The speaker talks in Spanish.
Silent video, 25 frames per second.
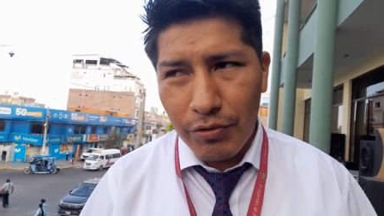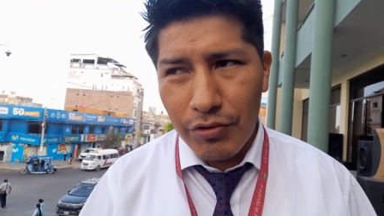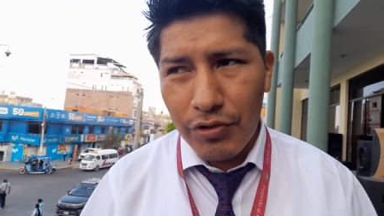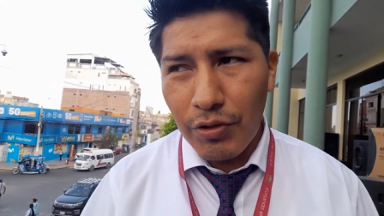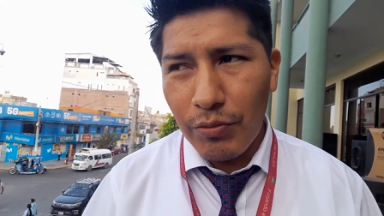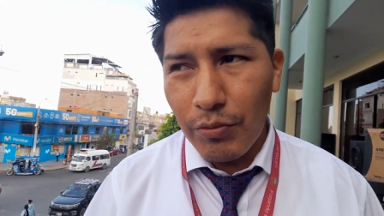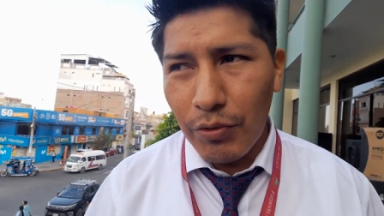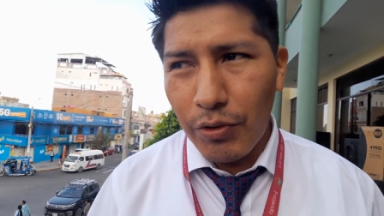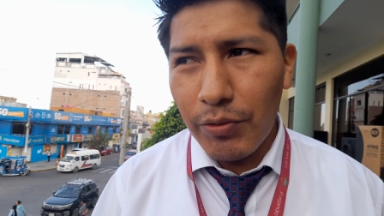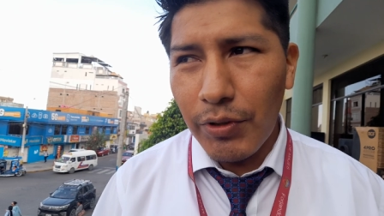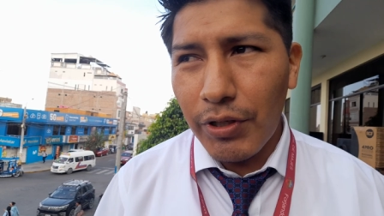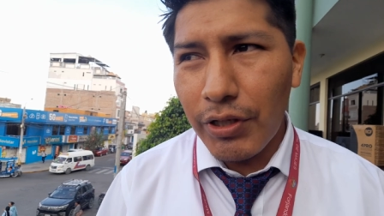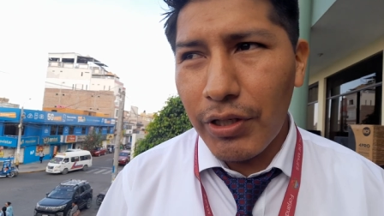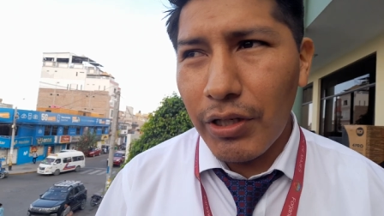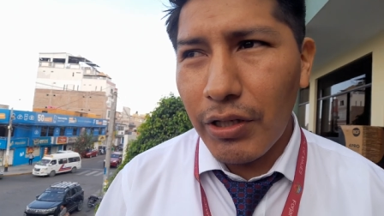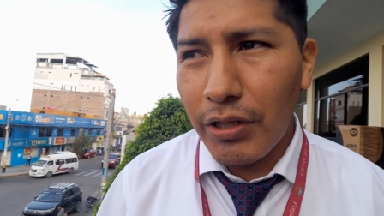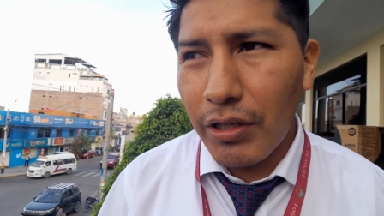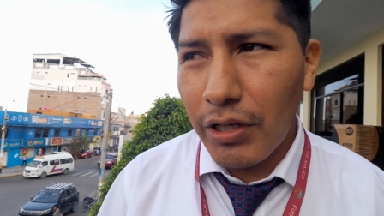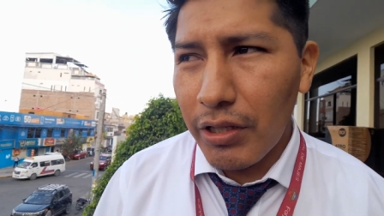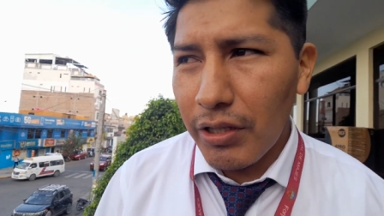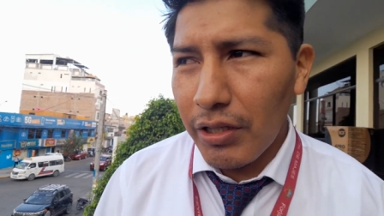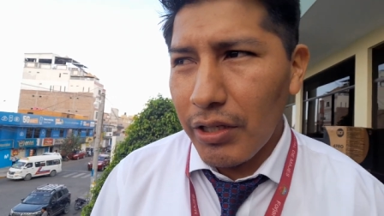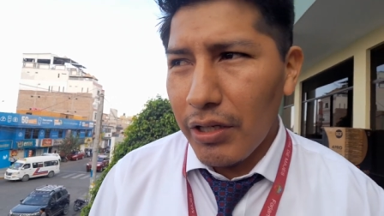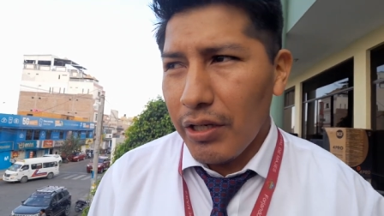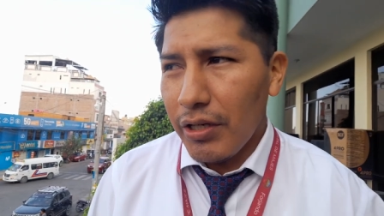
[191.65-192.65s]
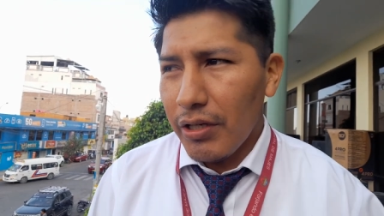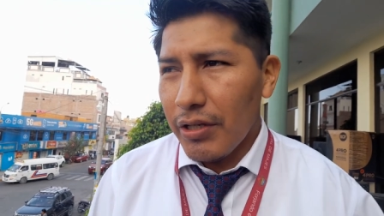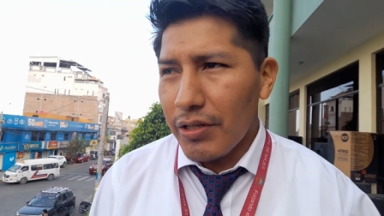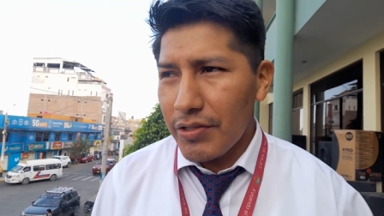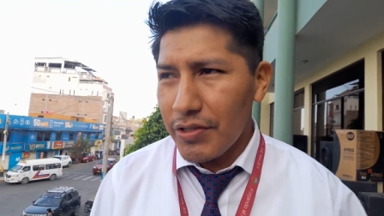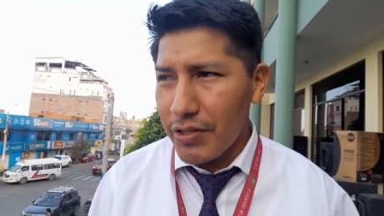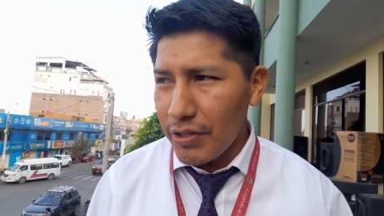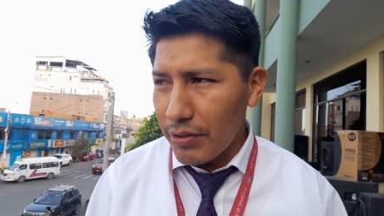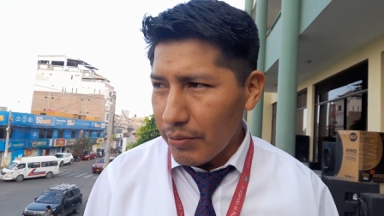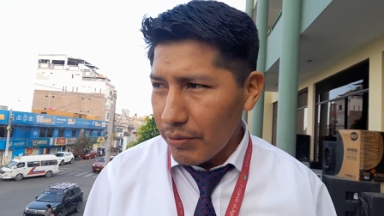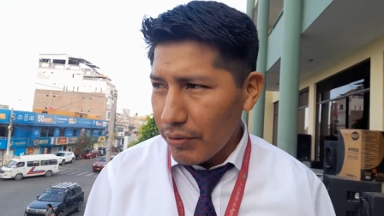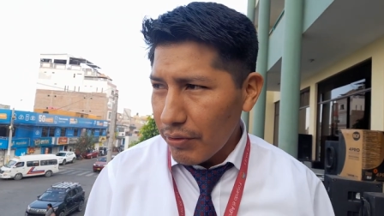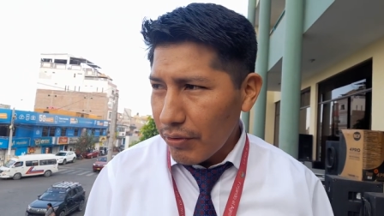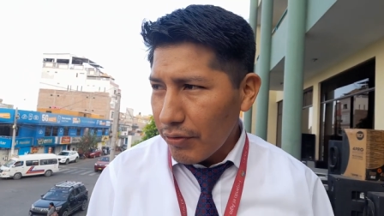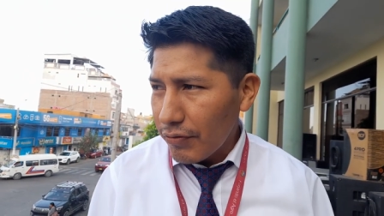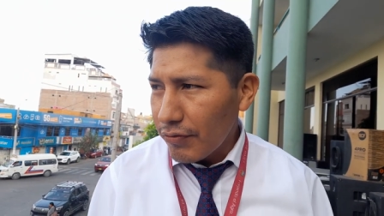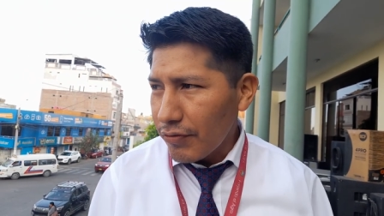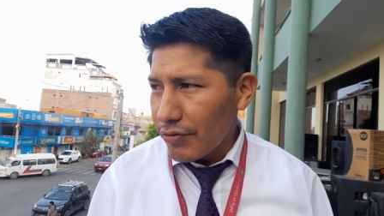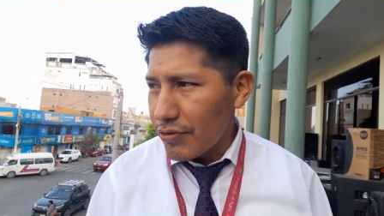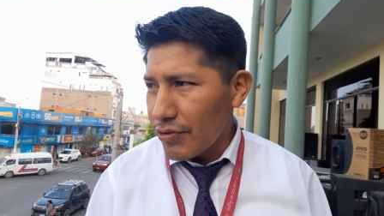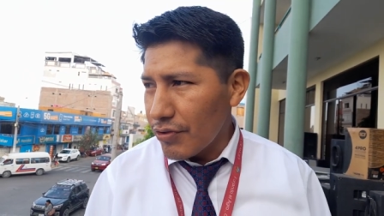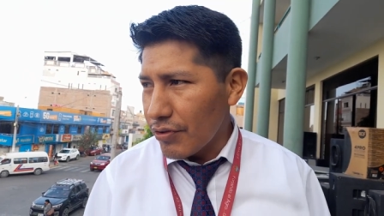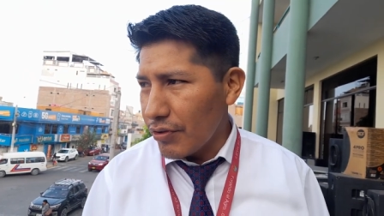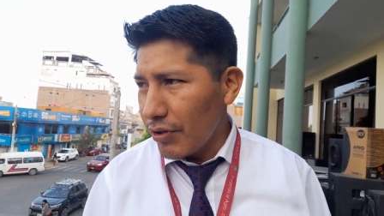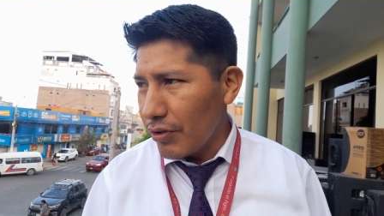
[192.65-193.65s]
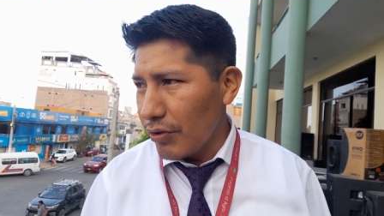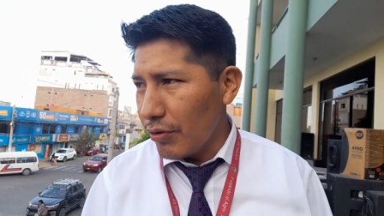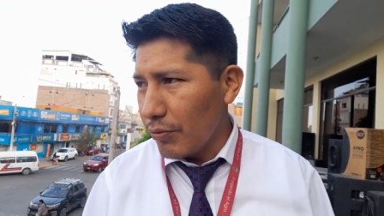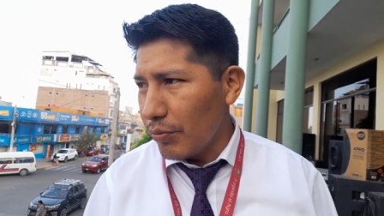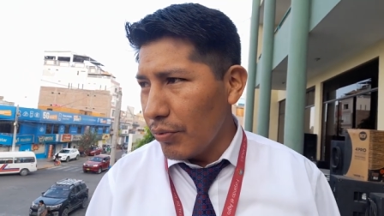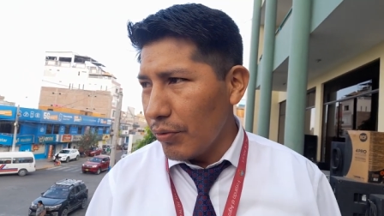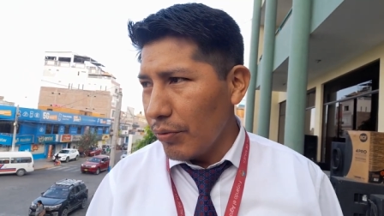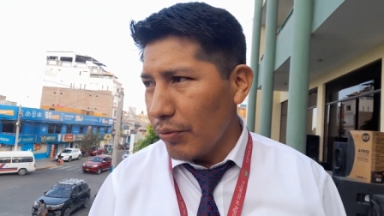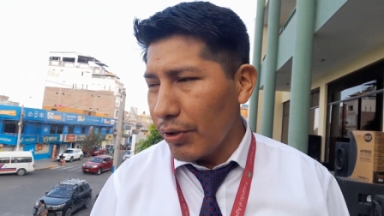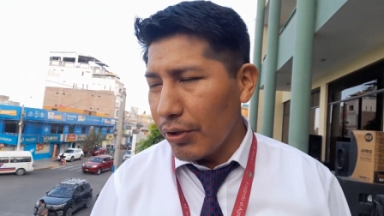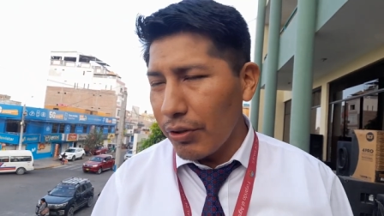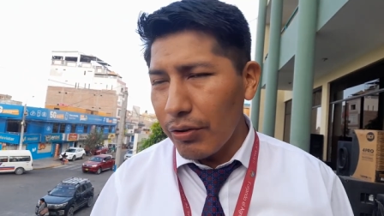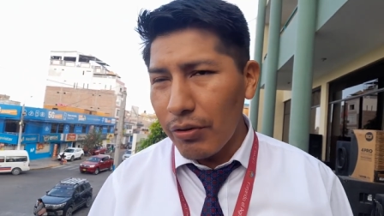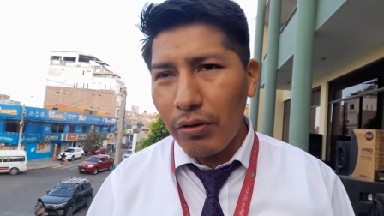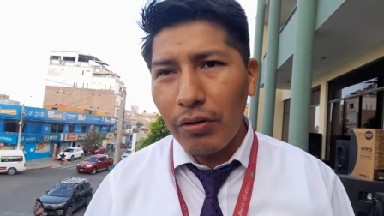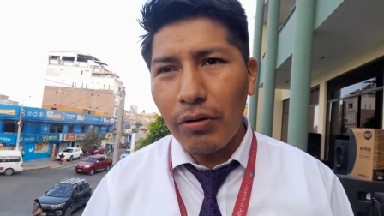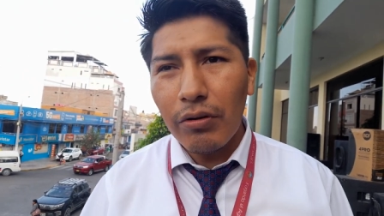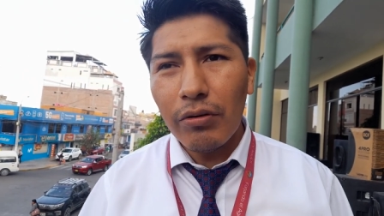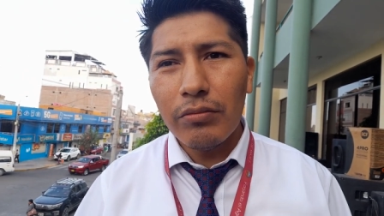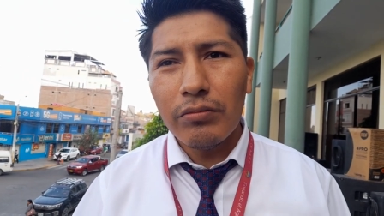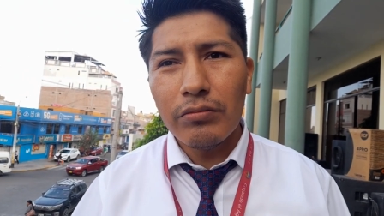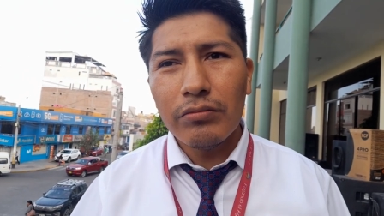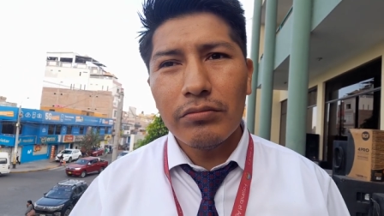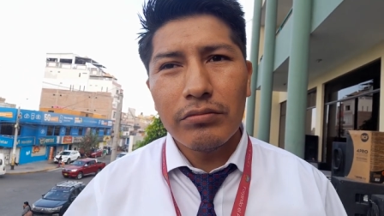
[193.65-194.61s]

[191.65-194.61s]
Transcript: usted muy bien que cada servidor o funcionario público